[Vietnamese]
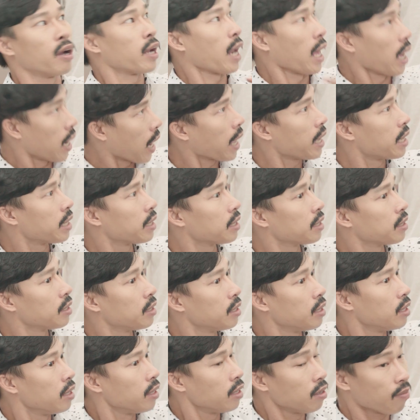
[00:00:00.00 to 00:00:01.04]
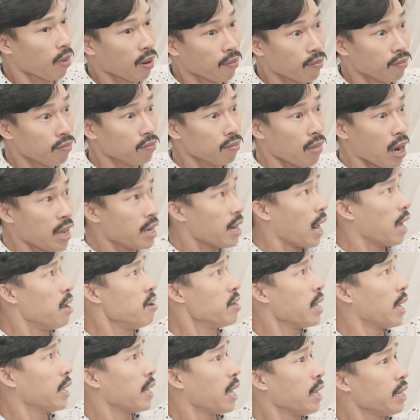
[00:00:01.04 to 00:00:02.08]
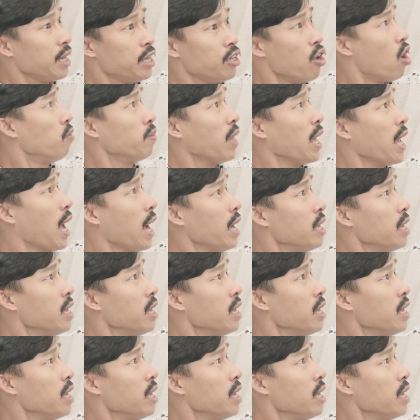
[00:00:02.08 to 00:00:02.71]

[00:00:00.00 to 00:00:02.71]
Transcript: Ở đây, ở đây Nhưng mà mới ra hướng này nè, đi vô hôm nay